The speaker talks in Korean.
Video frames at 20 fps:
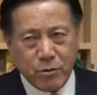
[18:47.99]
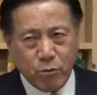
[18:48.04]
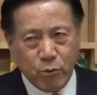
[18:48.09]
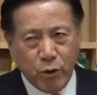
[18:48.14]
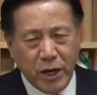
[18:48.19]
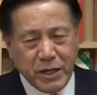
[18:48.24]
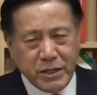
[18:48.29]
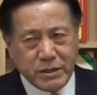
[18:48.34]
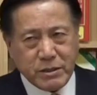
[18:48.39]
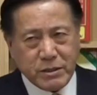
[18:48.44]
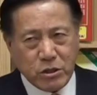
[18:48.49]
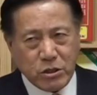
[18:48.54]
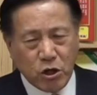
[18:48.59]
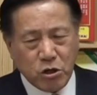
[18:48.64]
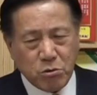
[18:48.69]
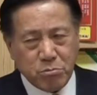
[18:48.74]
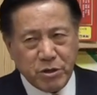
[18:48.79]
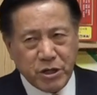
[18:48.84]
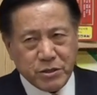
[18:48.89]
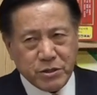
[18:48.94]
회의를
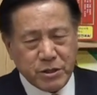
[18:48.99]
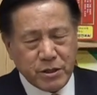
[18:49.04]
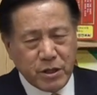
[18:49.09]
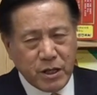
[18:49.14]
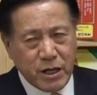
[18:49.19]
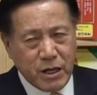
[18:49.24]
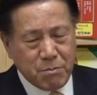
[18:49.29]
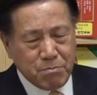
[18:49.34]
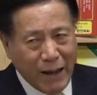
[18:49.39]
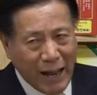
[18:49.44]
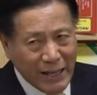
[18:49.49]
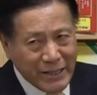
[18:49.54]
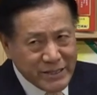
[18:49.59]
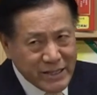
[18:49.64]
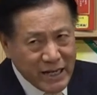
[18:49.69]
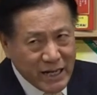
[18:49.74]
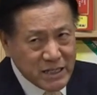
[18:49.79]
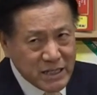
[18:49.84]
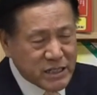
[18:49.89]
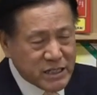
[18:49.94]
열면은
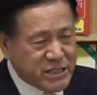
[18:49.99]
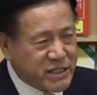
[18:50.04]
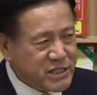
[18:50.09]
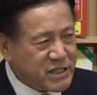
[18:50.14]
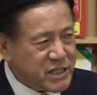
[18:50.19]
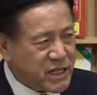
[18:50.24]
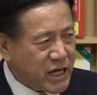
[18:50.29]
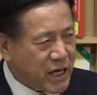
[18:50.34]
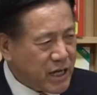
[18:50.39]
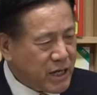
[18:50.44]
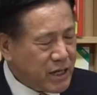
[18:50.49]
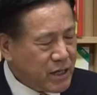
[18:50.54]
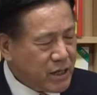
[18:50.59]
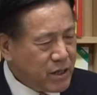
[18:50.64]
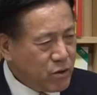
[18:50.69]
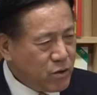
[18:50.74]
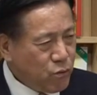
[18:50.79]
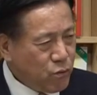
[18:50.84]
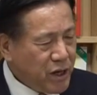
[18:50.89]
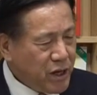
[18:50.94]
만장일치제,
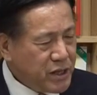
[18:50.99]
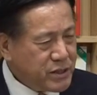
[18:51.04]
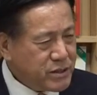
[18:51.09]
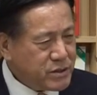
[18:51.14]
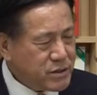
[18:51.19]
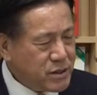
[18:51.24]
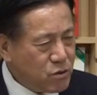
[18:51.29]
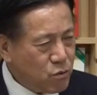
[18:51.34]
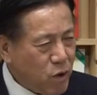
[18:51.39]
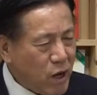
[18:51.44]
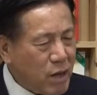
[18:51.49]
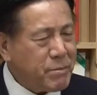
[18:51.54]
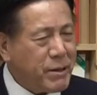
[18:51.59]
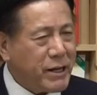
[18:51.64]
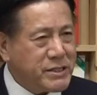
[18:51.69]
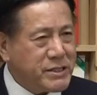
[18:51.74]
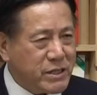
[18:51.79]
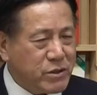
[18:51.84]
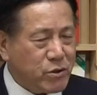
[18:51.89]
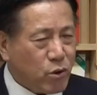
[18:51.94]
회의를
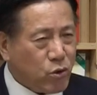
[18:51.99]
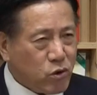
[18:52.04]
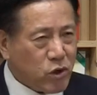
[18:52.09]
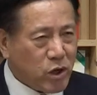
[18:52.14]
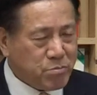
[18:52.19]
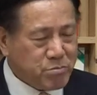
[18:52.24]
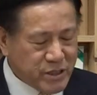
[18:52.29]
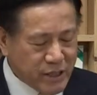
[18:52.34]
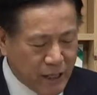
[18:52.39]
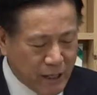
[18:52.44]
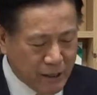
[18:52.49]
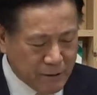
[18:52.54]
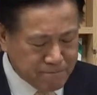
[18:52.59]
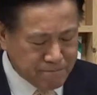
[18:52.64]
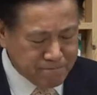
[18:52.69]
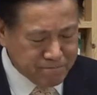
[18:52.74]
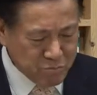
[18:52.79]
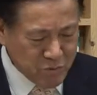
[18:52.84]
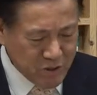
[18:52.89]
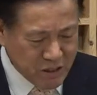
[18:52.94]
화백제도라고 합니다.
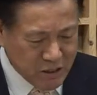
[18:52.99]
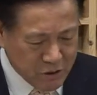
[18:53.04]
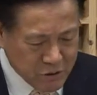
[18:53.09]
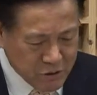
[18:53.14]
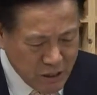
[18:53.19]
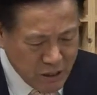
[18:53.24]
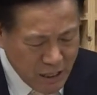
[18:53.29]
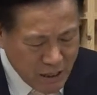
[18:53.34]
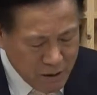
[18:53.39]
그런